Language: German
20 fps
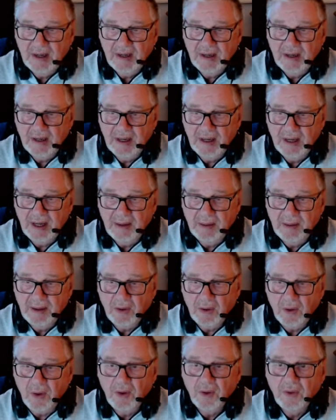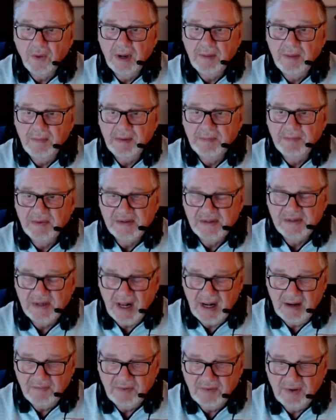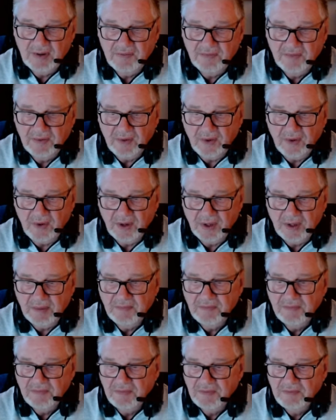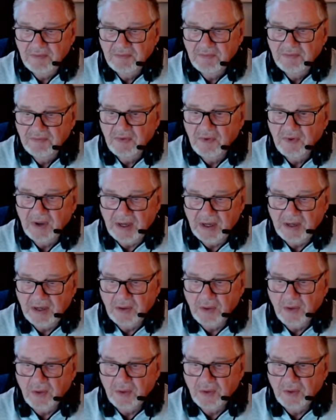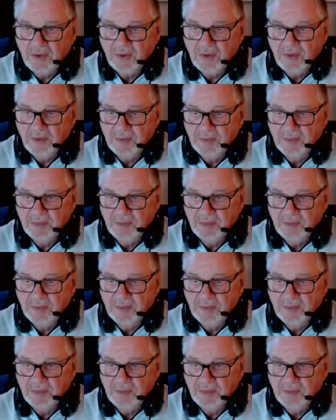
in Euro damit bezahlen wollt von eurem Forint-Konto.